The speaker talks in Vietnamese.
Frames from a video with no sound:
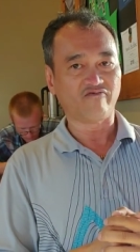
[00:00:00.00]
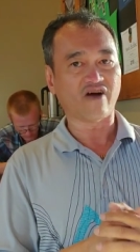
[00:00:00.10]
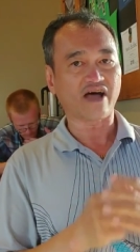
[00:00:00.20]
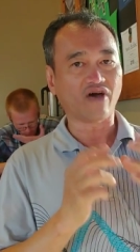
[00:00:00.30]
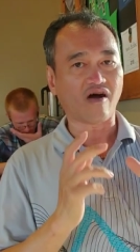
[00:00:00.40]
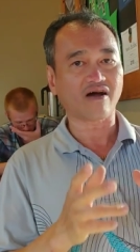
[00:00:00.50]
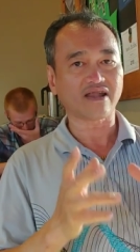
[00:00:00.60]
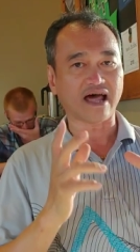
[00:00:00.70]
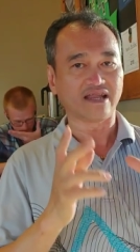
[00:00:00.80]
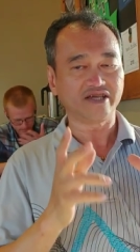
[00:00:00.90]
Và đó
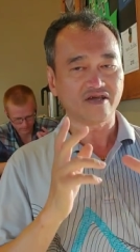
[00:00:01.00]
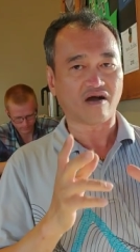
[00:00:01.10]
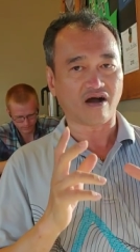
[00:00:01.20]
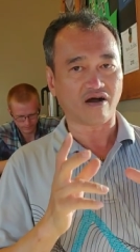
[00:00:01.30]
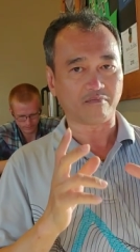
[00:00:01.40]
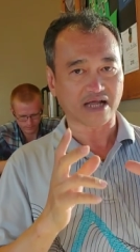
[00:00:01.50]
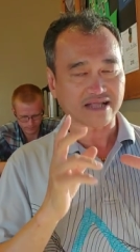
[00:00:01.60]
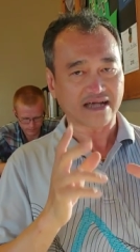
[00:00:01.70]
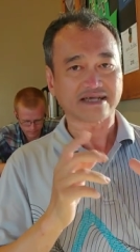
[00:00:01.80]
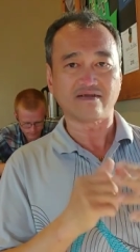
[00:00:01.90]
là lý do mà
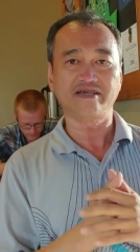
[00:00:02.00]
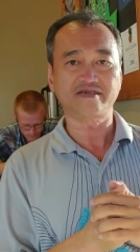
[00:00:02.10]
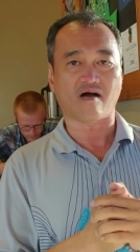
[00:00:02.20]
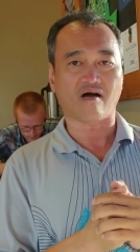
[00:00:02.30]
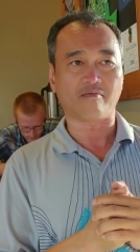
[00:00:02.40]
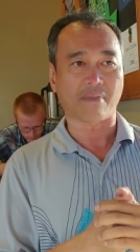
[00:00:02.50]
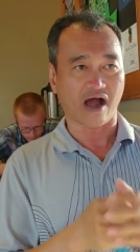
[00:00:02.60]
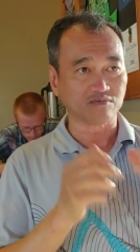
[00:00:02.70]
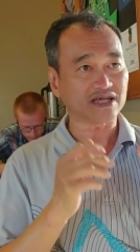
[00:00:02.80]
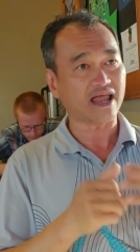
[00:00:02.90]
tại sao lý do mà
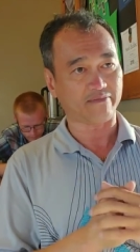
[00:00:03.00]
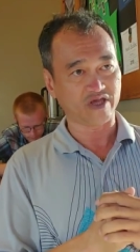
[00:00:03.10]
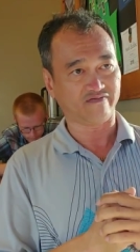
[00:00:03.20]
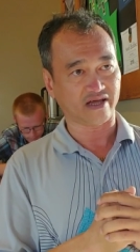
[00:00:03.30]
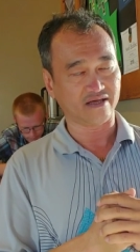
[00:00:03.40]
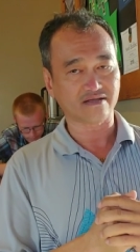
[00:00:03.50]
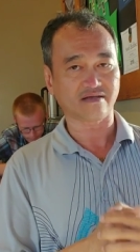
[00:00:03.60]
ông sẽ làm như vậy.